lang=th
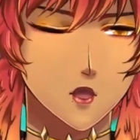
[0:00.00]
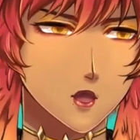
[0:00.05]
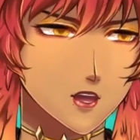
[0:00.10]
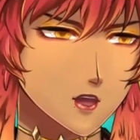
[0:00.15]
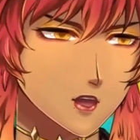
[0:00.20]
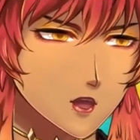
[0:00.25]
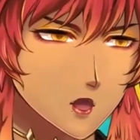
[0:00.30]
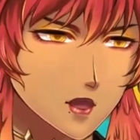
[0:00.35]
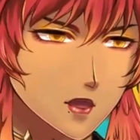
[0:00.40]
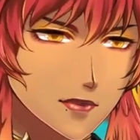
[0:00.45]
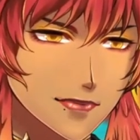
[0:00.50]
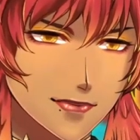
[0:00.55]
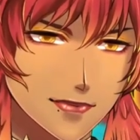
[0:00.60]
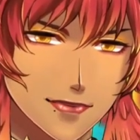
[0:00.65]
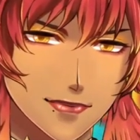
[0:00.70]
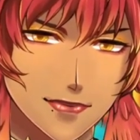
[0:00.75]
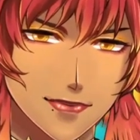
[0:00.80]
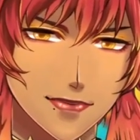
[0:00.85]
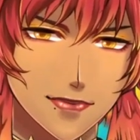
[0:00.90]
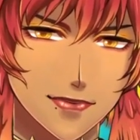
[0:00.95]
รัก
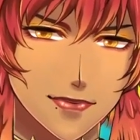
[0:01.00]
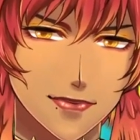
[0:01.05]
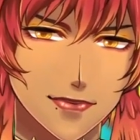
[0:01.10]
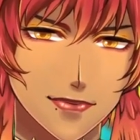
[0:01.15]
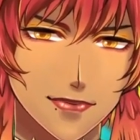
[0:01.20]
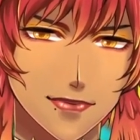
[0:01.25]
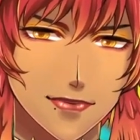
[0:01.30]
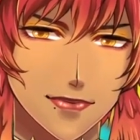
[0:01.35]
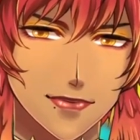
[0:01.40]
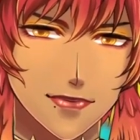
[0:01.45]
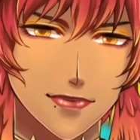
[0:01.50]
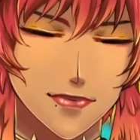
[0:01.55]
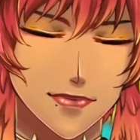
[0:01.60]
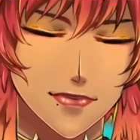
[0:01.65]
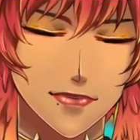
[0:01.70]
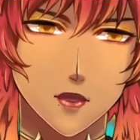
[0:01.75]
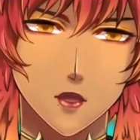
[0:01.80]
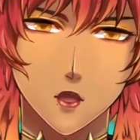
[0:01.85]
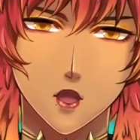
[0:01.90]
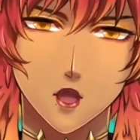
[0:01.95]

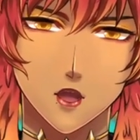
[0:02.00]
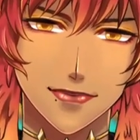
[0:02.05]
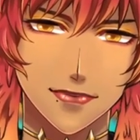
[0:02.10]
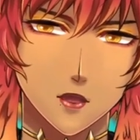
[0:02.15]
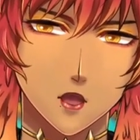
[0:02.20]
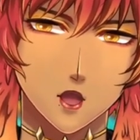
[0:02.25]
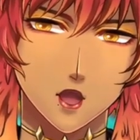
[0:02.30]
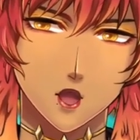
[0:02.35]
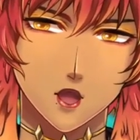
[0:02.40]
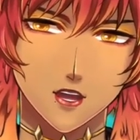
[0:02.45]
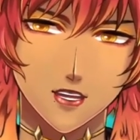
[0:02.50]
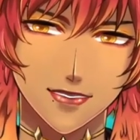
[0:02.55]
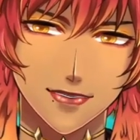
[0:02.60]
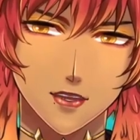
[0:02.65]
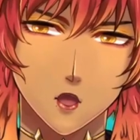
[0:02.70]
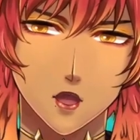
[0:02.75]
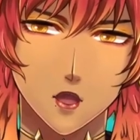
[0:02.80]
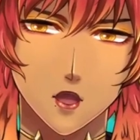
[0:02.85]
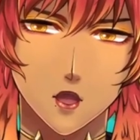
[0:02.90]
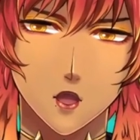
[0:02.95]
รักบ้านหลังนี้
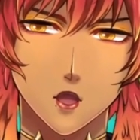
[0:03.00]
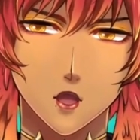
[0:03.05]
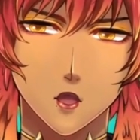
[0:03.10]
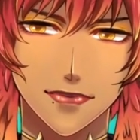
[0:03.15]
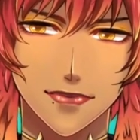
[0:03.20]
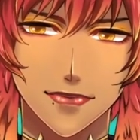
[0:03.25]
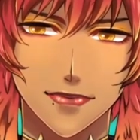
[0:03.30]
มากเลยนะ